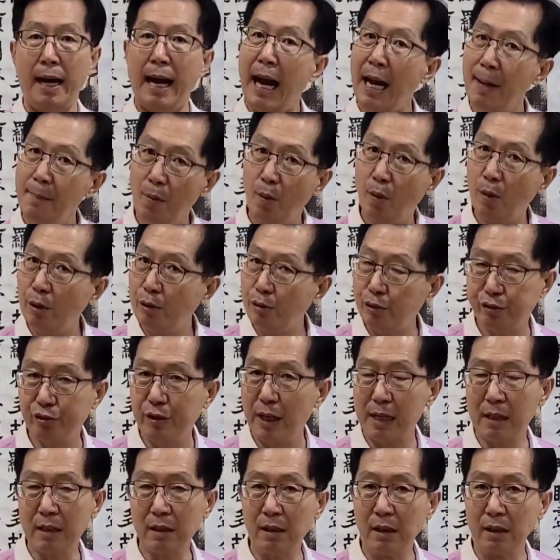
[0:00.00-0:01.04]
행복을
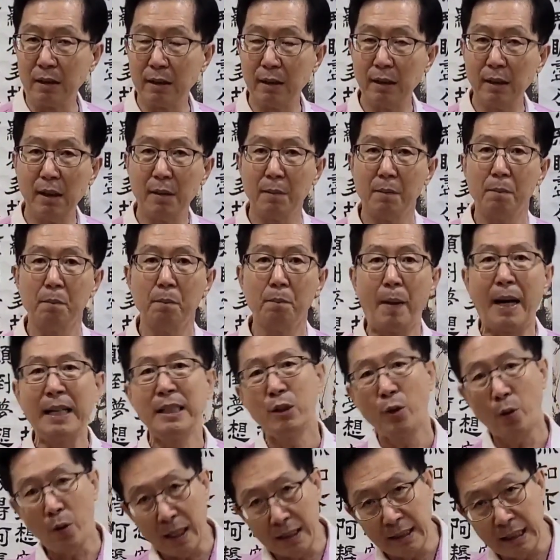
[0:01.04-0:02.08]
추구하는 것,
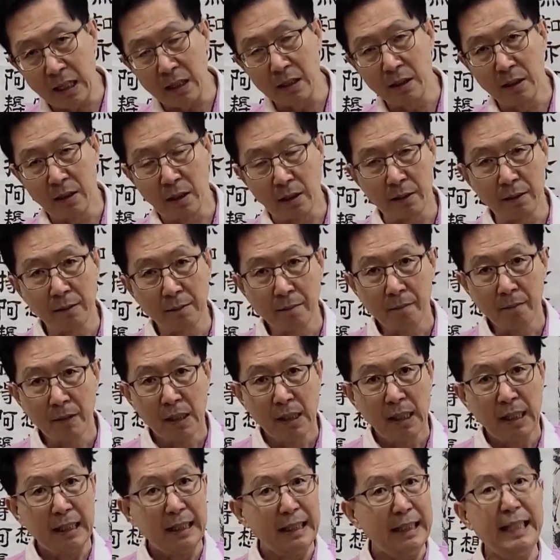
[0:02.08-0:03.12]
만족한다는 것,
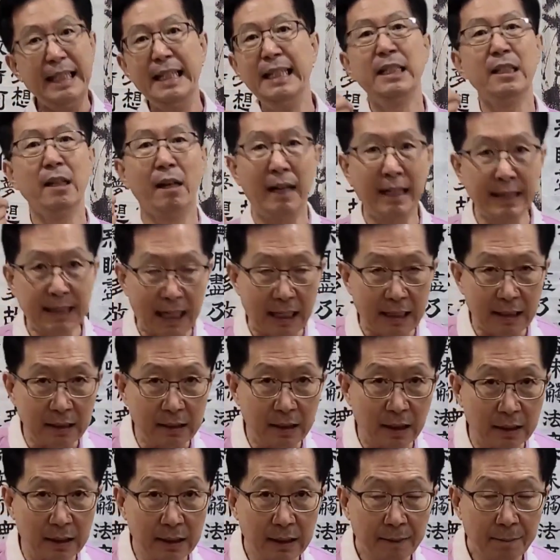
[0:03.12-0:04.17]

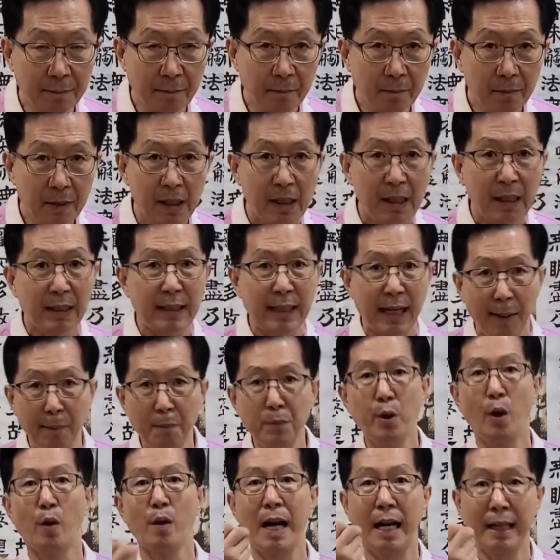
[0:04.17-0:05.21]
인정한다는 것,
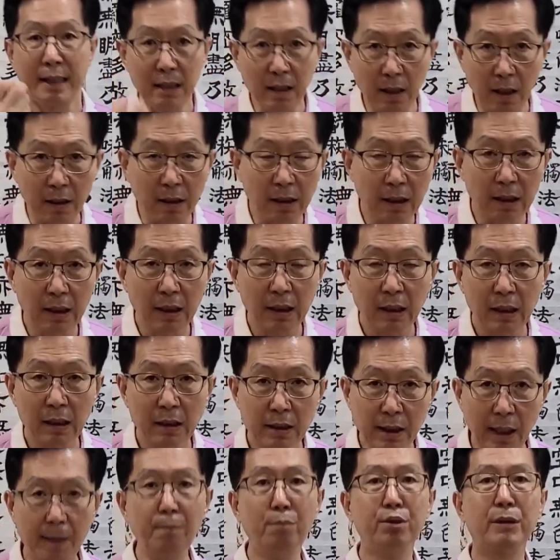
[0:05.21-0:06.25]
겸손한 것
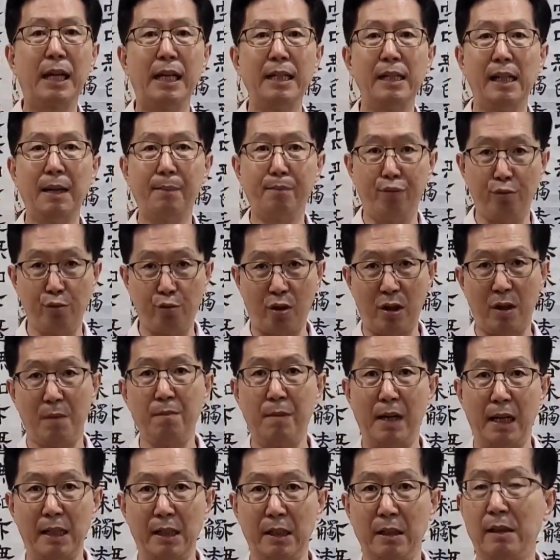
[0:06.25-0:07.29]
전부 다 이게
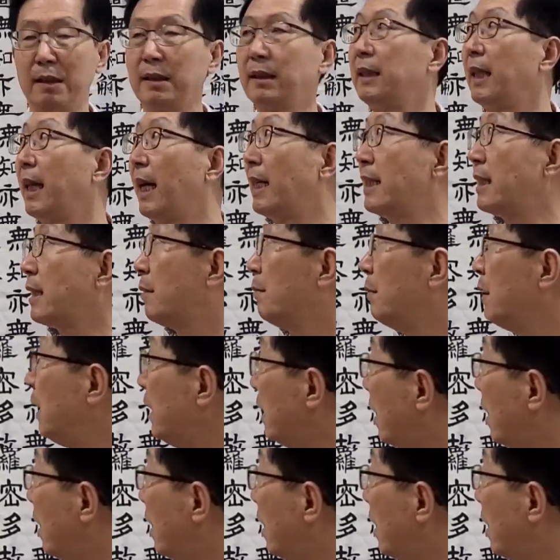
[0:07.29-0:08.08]
불교란 말이죠. 그래서 제가 지금